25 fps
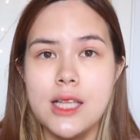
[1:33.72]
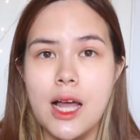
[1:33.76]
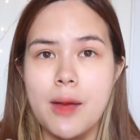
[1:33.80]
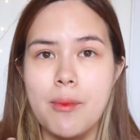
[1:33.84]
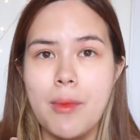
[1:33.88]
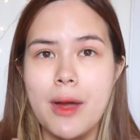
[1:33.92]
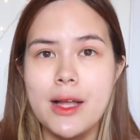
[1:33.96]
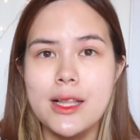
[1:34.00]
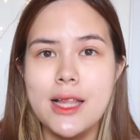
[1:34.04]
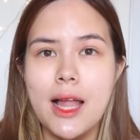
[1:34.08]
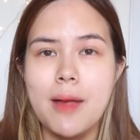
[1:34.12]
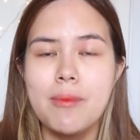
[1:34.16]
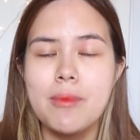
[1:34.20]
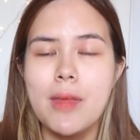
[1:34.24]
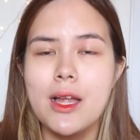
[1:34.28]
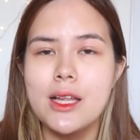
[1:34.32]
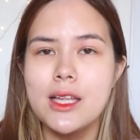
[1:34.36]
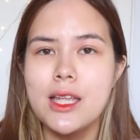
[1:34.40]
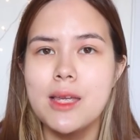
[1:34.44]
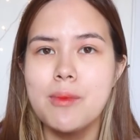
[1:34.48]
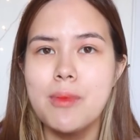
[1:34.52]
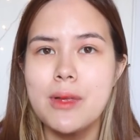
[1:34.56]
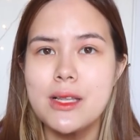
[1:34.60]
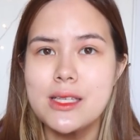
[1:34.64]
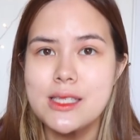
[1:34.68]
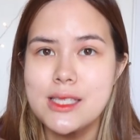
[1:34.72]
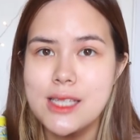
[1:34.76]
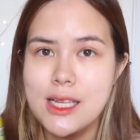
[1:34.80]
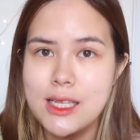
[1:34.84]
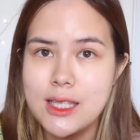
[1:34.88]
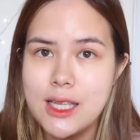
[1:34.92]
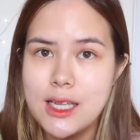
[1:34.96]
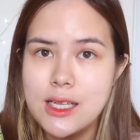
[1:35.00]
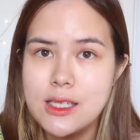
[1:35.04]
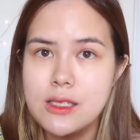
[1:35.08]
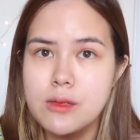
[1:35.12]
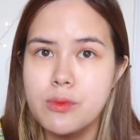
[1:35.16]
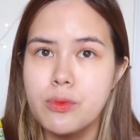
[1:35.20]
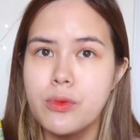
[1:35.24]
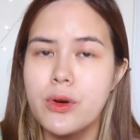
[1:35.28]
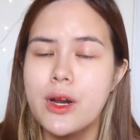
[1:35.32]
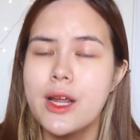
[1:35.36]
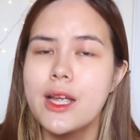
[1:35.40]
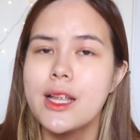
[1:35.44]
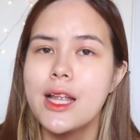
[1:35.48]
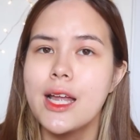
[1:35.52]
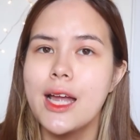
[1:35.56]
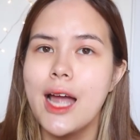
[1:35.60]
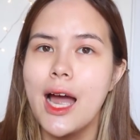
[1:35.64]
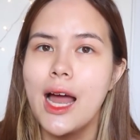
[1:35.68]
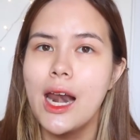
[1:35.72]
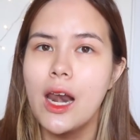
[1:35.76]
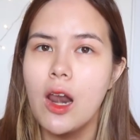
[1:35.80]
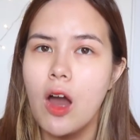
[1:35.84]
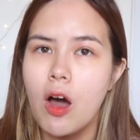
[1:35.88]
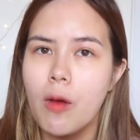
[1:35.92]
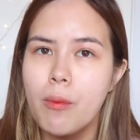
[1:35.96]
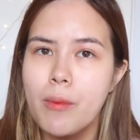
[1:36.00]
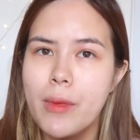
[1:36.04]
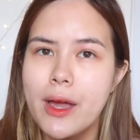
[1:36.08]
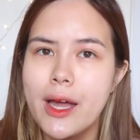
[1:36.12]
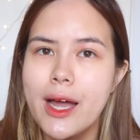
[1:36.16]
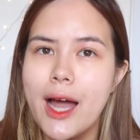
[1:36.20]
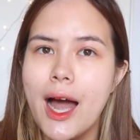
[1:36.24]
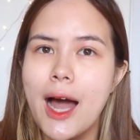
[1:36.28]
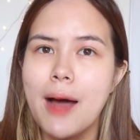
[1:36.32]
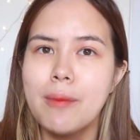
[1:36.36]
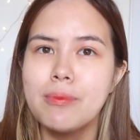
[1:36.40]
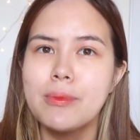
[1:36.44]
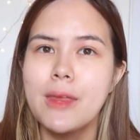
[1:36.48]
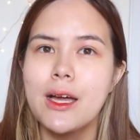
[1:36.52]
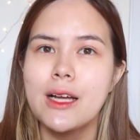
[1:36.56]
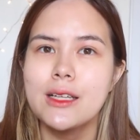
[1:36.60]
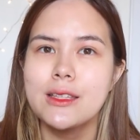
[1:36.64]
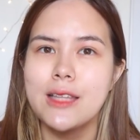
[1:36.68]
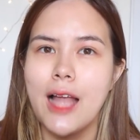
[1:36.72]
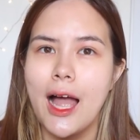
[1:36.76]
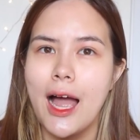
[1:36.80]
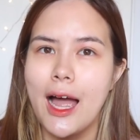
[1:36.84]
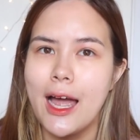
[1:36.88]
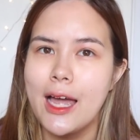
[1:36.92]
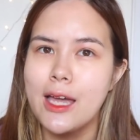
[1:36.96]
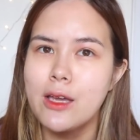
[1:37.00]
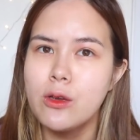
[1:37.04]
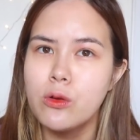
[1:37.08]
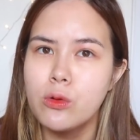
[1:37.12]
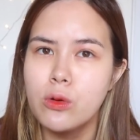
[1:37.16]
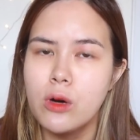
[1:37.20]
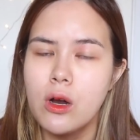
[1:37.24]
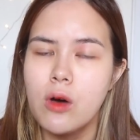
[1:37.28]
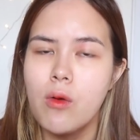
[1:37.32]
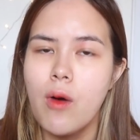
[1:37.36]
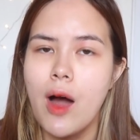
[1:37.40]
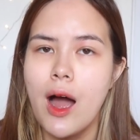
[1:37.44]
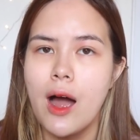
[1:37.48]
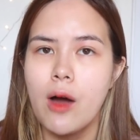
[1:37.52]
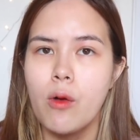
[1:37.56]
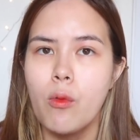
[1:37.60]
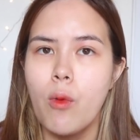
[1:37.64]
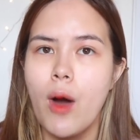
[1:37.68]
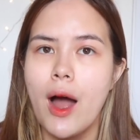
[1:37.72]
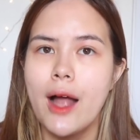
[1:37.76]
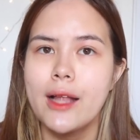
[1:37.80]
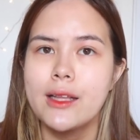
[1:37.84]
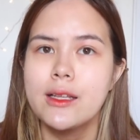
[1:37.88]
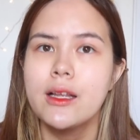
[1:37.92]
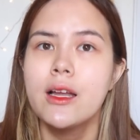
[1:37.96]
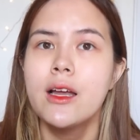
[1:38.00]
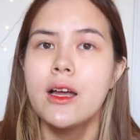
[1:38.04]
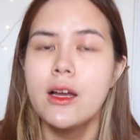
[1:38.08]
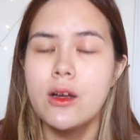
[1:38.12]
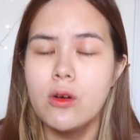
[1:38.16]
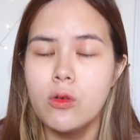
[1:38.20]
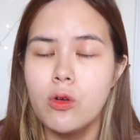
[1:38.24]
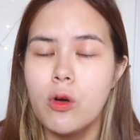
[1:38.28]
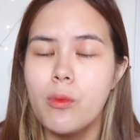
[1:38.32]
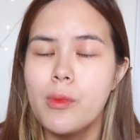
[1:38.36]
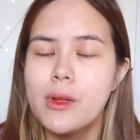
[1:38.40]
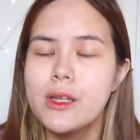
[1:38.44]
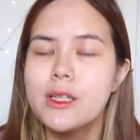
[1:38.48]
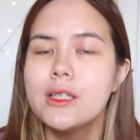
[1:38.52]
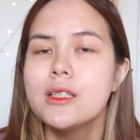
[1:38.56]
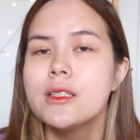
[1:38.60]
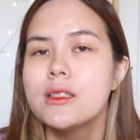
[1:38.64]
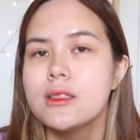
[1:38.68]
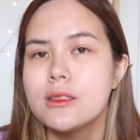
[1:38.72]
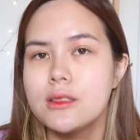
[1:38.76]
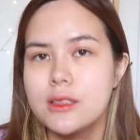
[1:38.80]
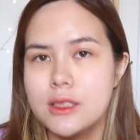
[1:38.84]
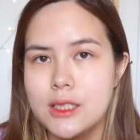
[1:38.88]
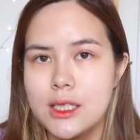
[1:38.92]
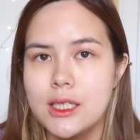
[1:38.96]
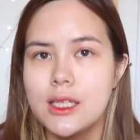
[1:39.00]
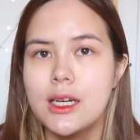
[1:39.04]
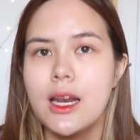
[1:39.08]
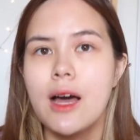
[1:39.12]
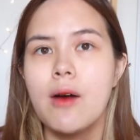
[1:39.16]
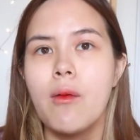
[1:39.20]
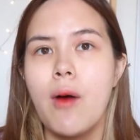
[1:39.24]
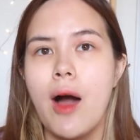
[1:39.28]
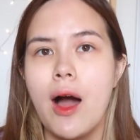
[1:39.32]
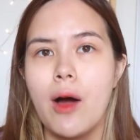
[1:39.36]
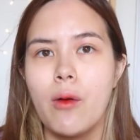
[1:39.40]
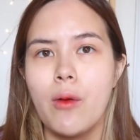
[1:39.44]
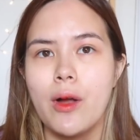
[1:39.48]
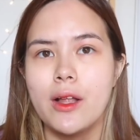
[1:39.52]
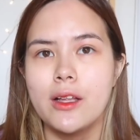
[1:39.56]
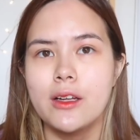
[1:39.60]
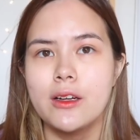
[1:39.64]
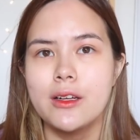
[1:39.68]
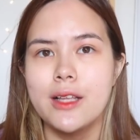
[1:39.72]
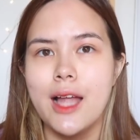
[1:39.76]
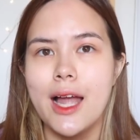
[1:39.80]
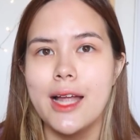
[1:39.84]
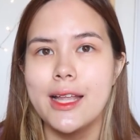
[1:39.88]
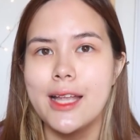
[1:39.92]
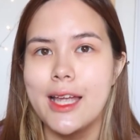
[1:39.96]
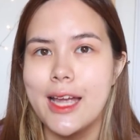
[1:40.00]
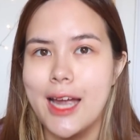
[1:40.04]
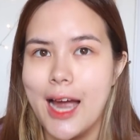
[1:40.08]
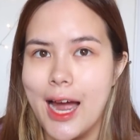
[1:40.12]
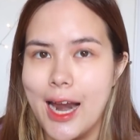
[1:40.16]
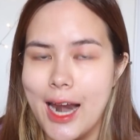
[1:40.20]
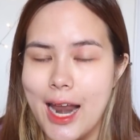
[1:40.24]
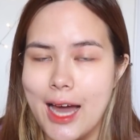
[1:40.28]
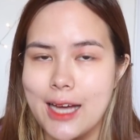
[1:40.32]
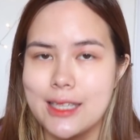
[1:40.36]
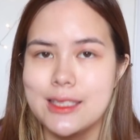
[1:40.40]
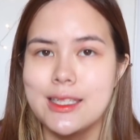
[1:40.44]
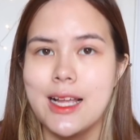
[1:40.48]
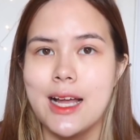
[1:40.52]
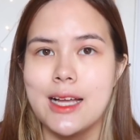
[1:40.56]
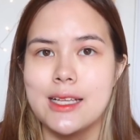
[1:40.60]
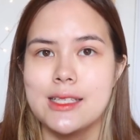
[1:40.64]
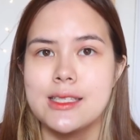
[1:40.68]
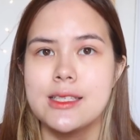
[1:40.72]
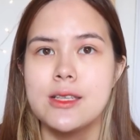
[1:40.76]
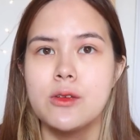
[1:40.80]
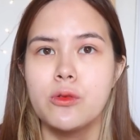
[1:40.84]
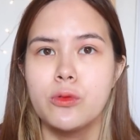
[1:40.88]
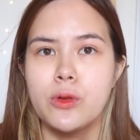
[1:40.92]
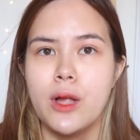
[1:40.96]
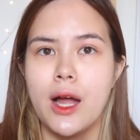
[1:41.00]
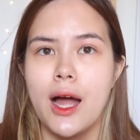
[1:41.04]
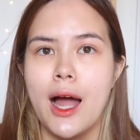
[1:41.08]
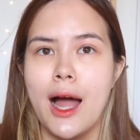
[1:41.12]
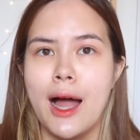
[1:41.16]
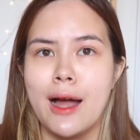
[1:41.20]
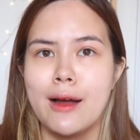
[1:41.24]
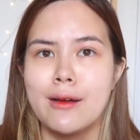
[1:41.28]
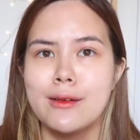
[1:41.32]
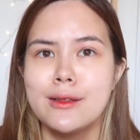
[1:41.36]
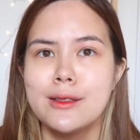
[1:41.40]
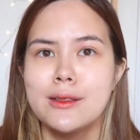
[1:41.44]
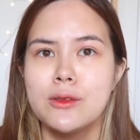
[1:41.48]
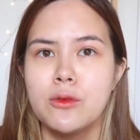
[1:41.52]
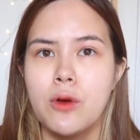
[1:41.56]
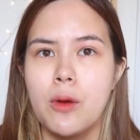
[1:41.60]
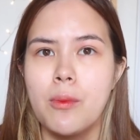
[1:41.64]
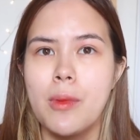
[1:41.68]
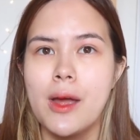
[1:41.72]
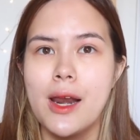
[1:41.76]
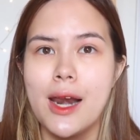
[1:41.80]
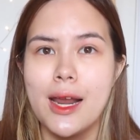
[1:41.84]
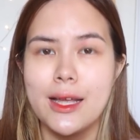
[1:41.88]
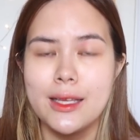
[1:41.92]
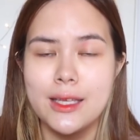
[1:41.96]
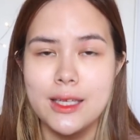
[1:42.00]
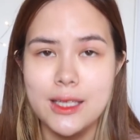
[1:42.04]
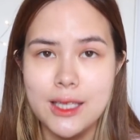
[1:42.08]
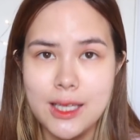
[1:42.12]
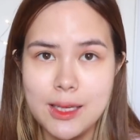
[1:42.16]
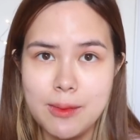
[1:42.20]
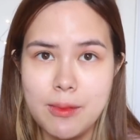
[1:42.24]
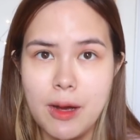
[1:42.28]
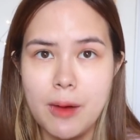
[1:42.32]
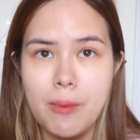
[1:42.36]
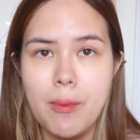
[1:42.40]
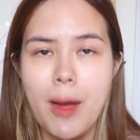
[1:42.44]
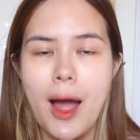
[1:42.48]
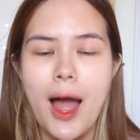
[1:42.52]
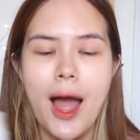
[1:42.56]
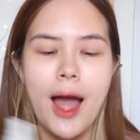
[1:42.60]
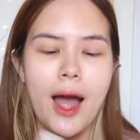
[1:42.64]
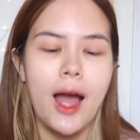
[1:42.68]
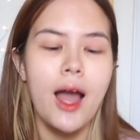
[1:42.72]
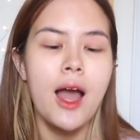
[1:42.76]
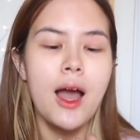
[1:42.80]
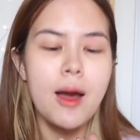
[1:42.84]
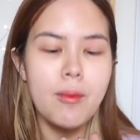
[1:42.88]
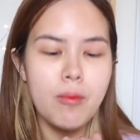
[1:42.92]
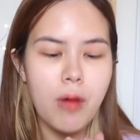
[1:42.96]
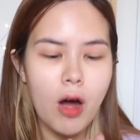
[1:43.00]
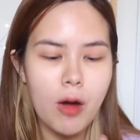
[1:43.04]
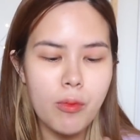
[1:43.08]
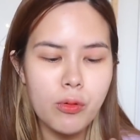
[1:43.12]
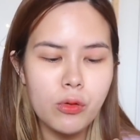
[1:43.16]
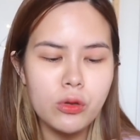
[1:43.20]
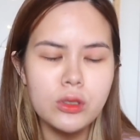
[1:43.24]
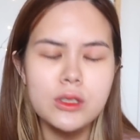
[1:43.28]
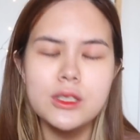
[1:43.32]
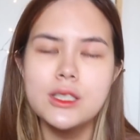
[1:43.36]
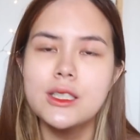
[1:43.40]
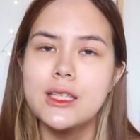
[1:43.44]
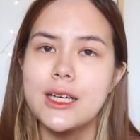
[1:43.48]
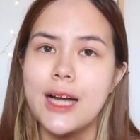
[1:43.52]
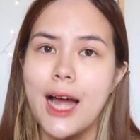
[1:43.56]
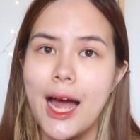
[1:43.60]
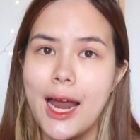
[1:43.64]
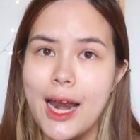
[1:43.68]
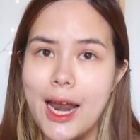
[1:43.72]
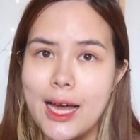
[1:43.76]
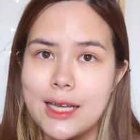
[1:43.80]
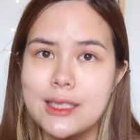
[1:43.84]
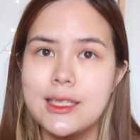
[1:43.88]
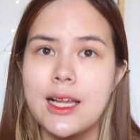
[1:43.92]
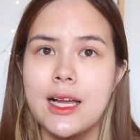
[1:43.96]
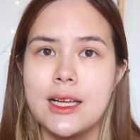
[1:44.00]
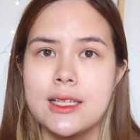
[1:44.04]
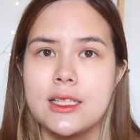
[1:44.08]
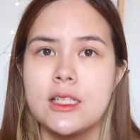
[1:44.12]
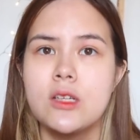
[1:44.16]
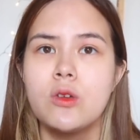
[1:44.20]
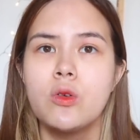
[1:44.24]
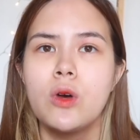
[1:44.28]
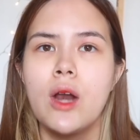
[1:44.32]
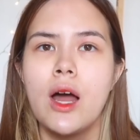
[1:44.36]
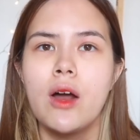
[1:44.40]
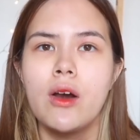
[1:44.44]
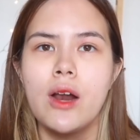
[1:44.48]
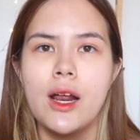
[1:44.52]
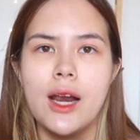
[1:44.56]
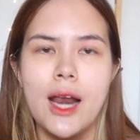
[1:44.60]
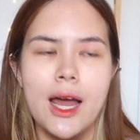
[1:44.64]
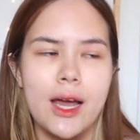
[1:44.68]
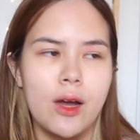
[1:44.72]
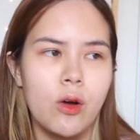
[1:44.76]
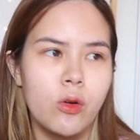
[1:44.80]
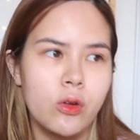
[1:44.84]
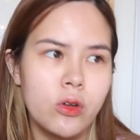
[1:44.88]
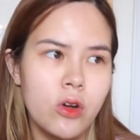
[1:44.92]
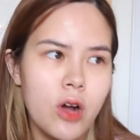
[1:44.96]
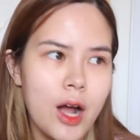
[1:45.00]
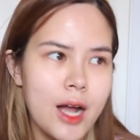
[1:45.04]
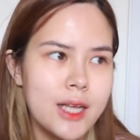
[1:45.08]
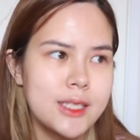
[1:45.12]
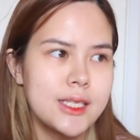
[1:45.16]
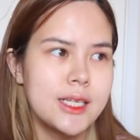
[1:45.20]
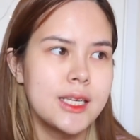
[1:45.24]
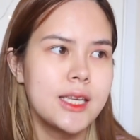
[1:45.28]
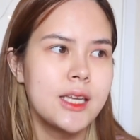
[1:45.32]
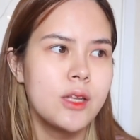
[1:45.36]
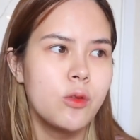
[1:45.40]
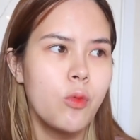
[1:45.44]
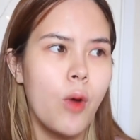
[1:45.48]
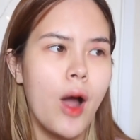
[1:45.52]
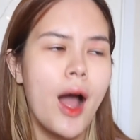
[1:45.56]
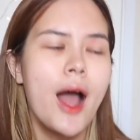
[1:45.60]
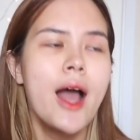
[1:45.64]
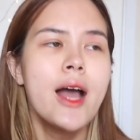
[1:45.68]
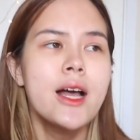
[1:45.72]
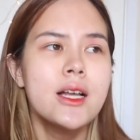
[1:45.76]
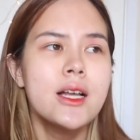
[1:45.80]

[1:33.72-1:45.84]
สามารถทำหน้าที่เป็น settingสเปรย์ในการล็อกเมคอัพต่างๆให้อยู่ระหว่างวันรวมไปถึงฉีดระหว่างวันก็ได้ในการรักษาสิวนะคะก็ถือว่าเป็นอะไรที่ดีมากๆพอพูดถึงการรักษาสิวแล้วหลายๆคนก็อาจจะคิดว่า